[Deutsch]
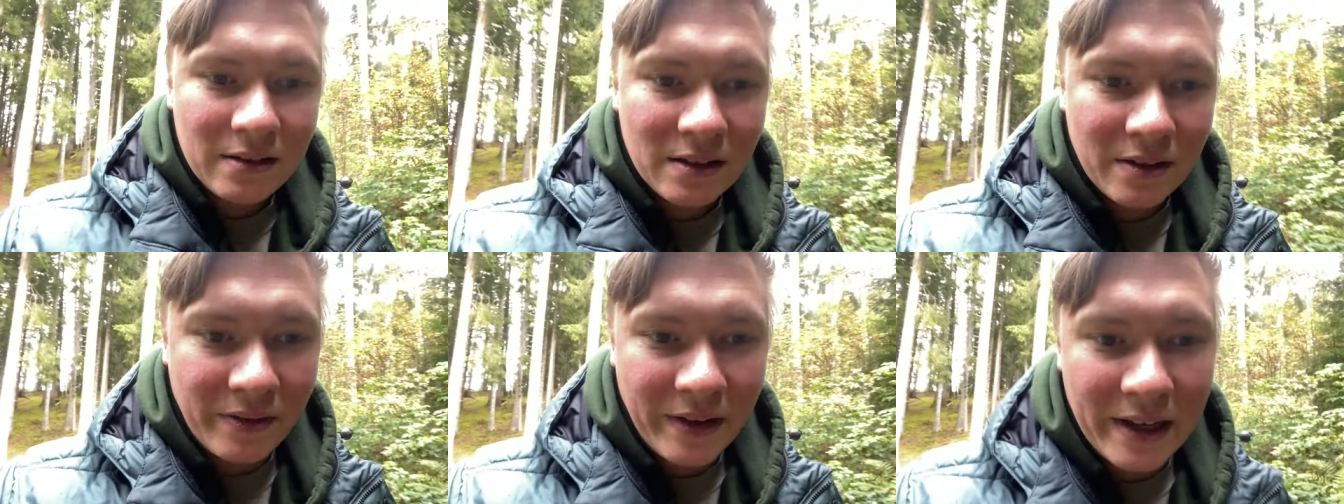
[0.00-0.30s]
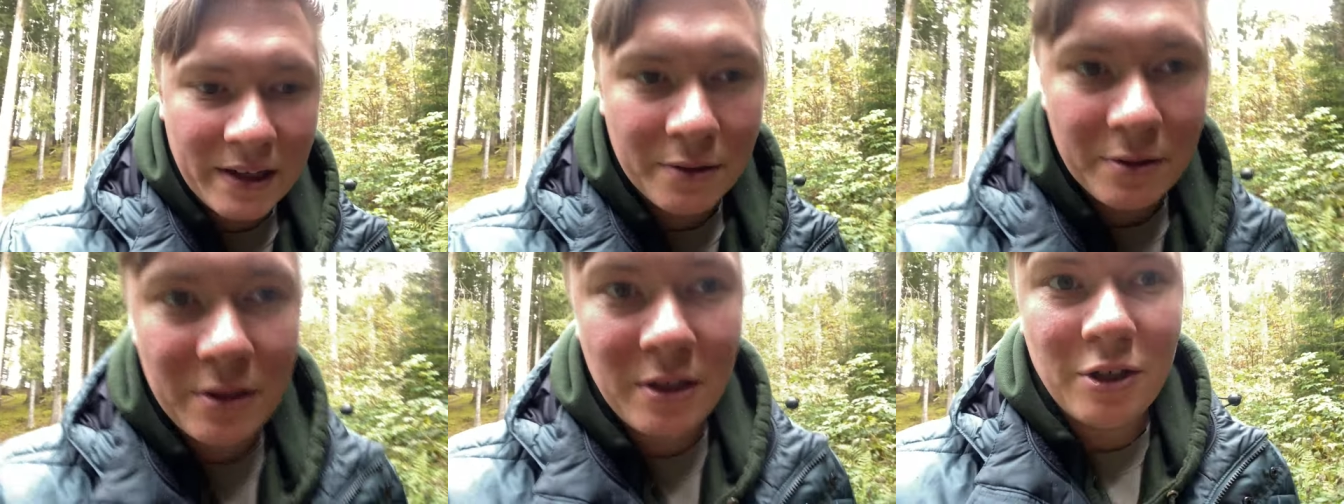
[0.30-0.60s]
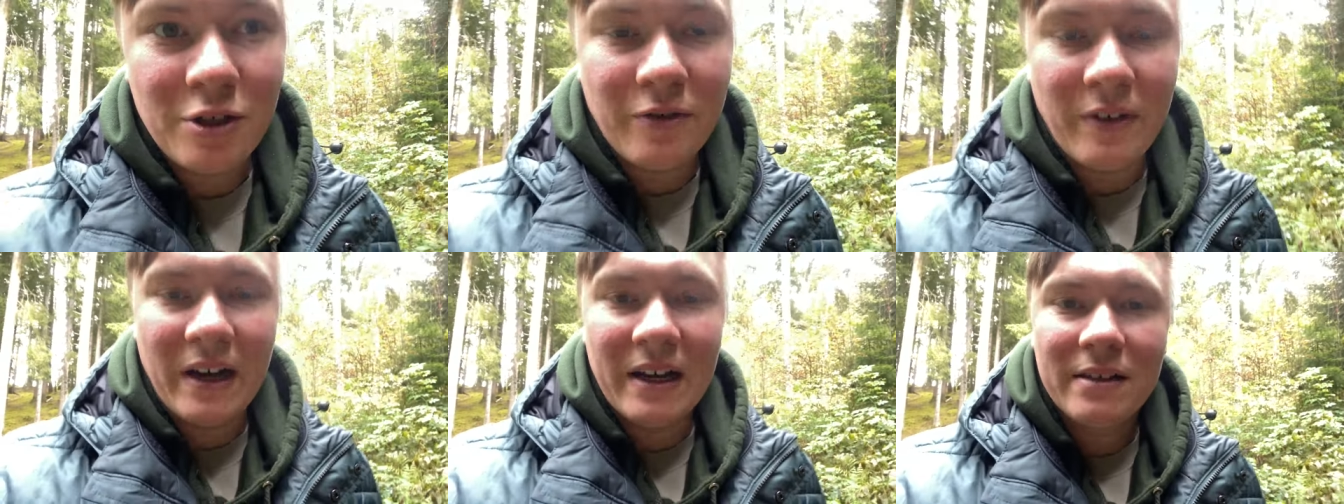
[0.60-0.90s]
quer durch die
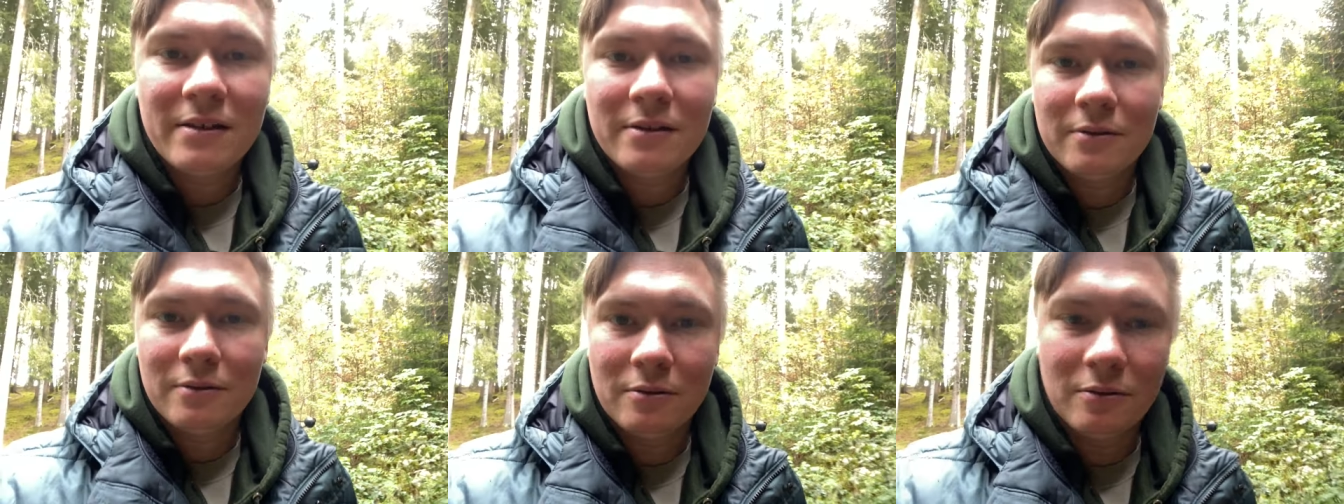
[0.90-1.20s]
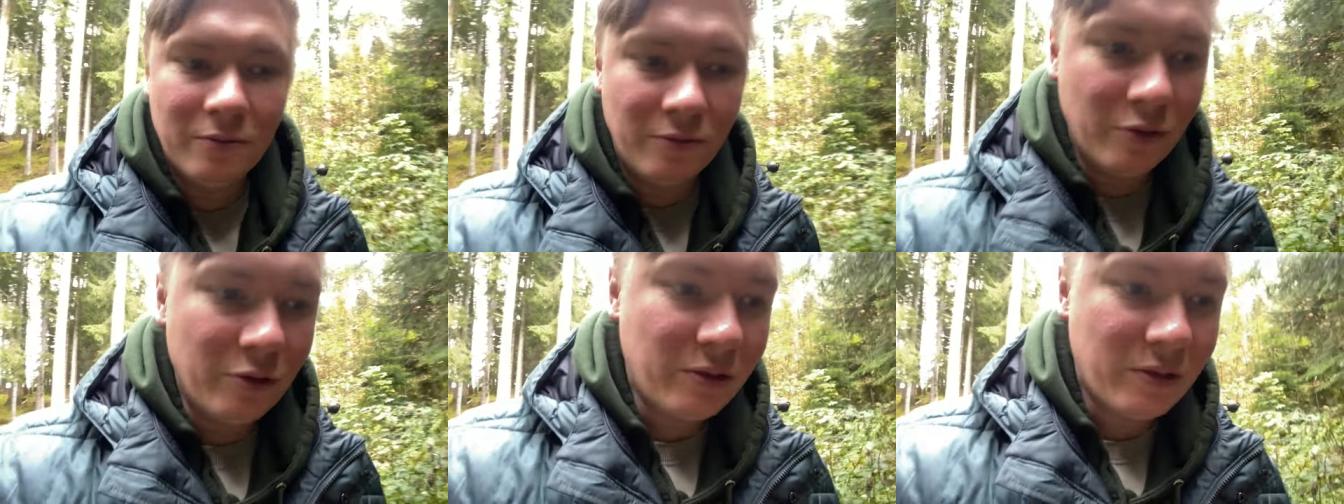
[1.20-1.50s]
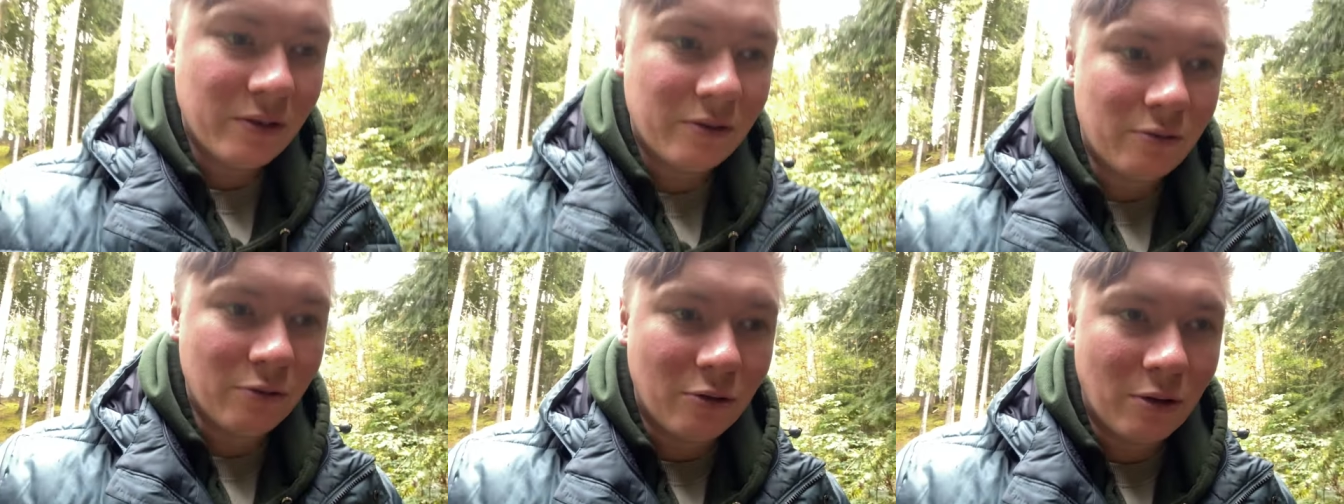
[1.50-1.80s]
Schweiz und du
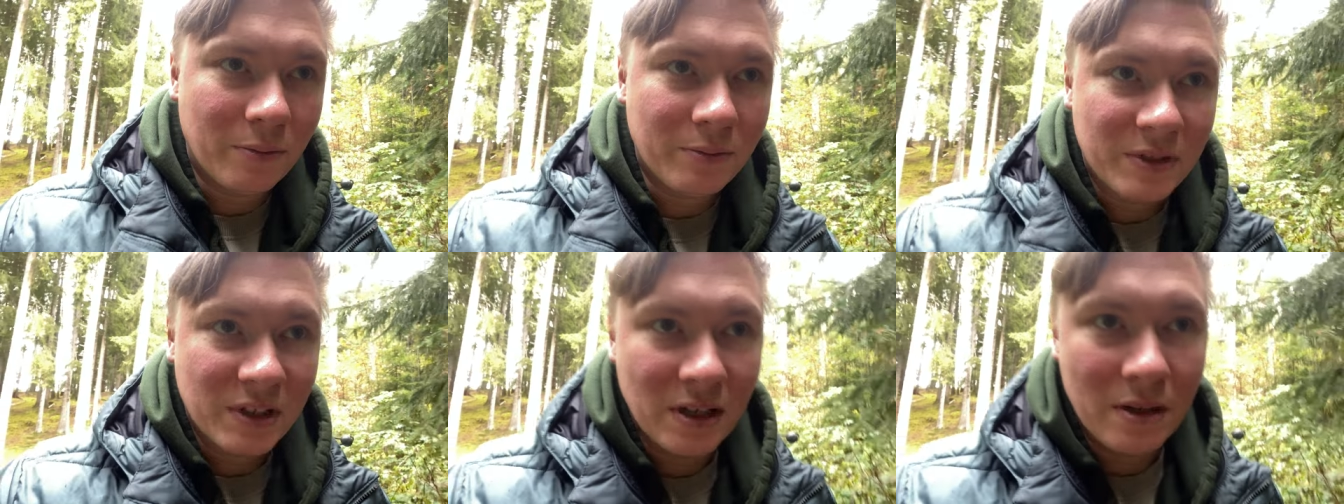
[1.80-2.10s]
wüsstest, du kommst